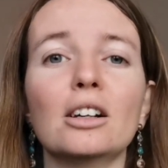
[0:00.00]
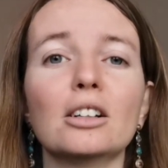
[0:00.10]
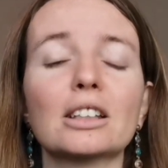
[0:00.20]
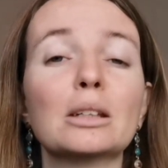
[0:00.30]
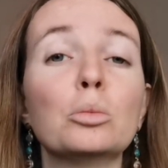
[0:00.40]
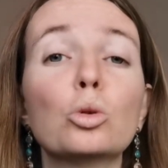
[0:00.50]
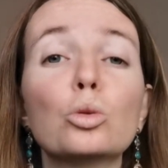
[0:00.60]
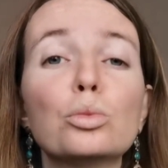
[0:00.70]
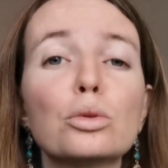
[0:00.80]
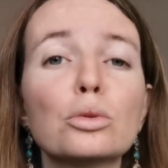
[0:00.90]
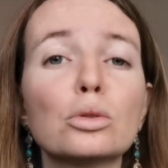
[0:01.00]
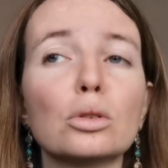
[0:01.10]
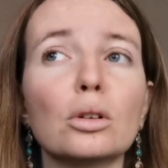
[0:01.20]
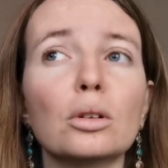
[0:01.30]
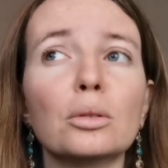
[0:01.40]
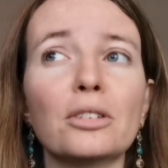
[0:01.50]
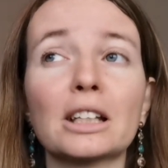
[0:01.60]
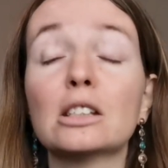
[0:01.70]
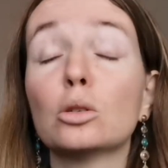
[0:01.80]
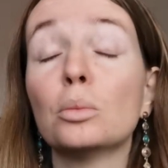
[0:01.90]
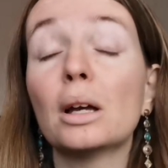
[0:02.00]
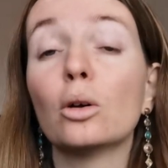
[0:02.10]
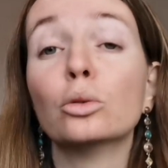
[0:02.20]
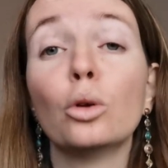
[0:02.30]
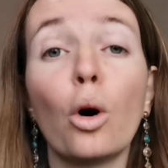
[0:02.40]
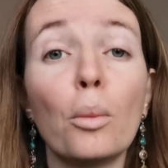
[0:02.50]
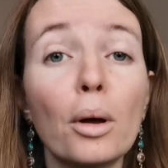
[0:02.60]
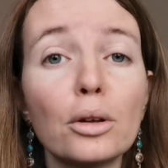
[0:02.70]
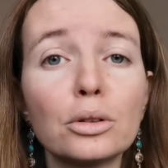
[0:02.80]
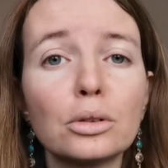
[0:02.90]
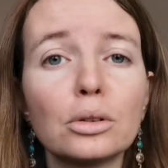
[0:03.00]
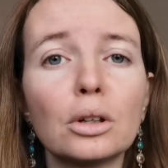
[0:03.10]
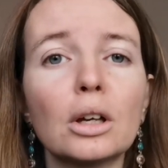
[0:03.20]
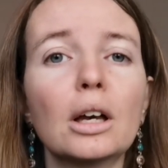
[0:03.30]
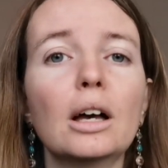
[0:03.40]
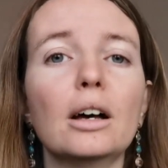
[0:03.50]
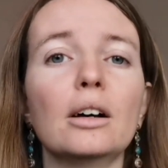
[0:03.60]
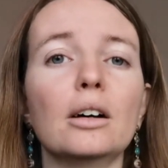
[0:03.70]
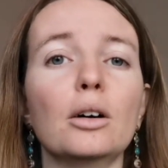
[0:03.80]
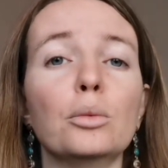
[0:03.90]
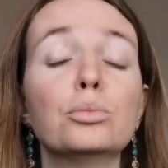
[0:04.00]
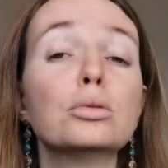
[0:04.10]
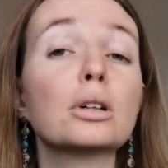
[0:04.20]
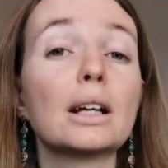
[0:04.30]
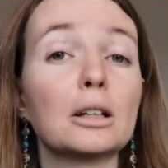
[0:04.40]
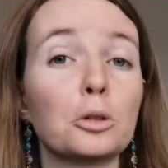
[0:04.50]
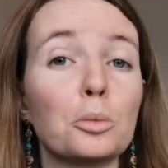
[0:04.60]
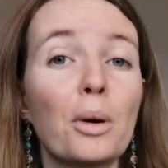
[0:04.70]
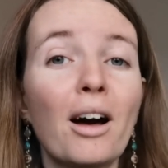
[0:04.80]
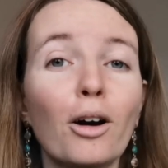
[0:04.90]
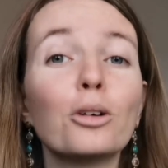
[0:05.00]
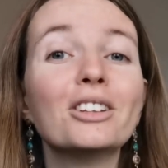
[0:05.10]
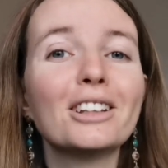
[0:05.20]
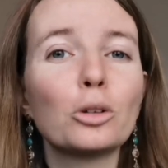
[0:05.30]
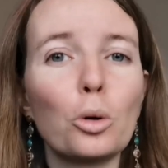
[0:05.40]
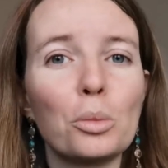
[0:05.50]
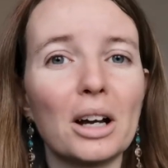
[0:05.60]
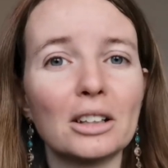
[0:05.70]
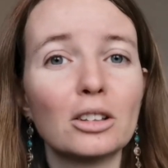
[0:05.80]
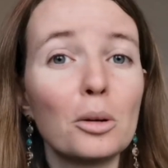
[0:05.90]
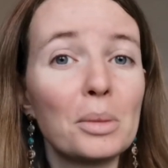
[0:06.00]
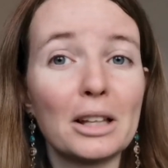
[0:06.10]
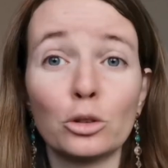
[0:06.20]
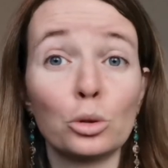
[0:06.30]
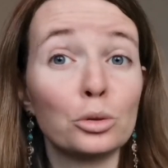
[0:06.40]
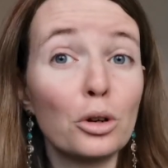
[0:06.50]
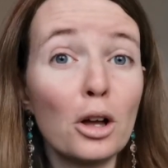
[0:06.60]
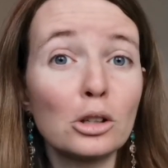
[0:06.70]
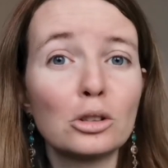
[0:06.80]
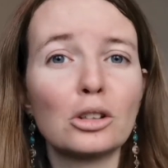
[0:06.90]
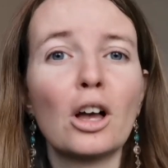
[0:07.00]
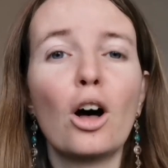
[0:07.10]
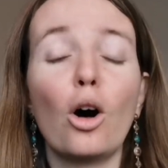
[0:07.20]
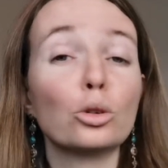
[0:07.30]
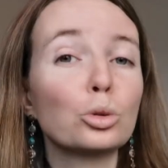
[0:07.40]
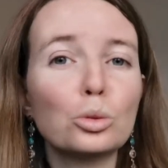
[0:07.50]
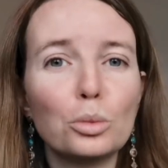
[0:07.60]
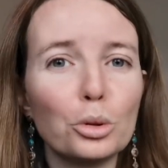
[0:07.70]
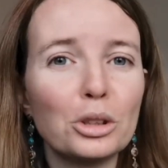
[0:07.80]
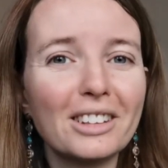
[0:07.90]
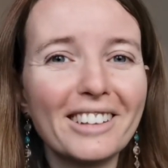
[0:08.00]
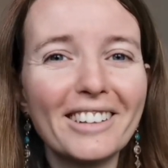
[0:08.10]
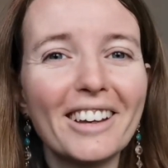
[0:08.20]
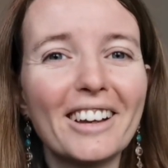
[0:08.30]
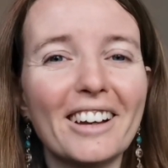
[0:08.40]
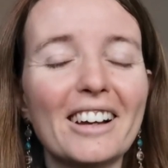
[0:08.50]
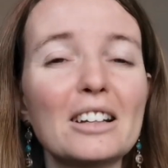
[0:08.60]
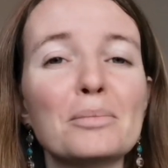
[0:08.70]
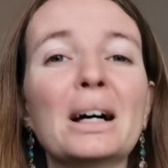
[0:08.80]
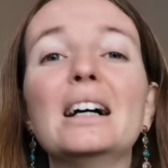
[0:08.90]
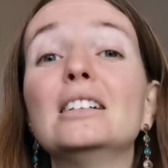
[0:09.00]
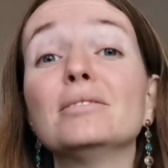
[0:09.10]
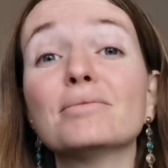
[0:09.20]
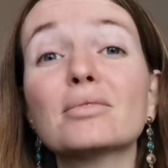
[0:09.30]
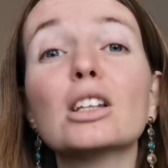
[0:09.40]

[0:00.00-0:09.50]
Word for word: euh, qui est beaucoup plus, euh, qui se met en dormance euh, pour quelque part renaître au printemps pleine de force, en toute beauté. Hein, ben,